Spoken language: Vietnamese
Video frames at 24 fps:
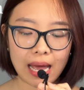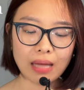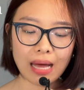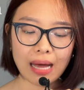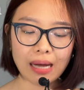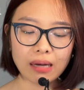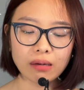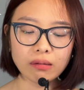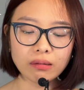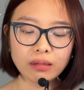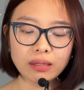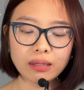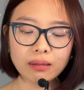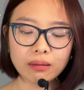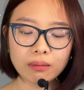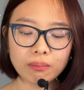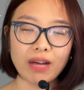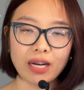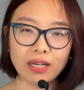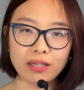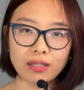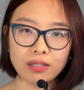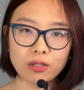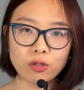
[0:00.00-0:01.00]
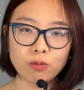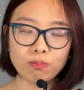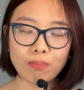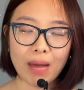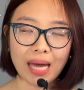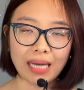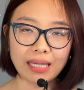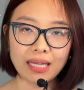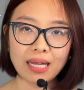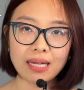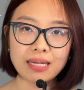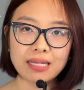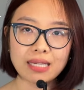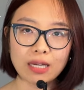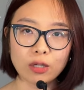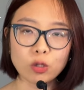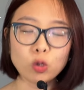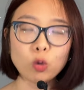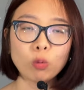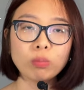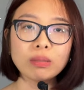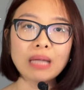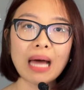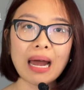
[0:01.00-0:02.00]
Chúng ta cứ dằn vặt bản thân
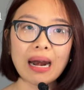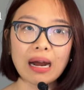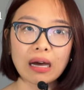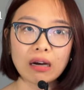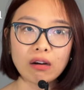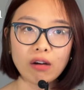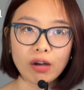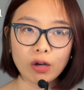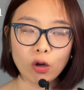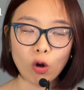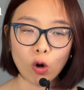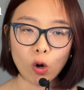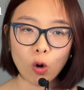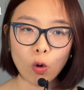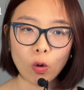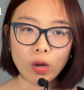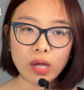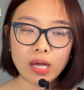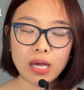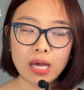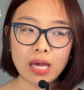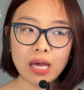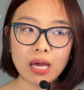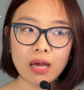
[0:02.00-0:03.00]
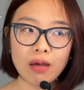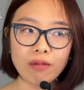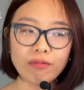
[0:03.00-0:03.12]
rằng chúng ta là người có lỗi,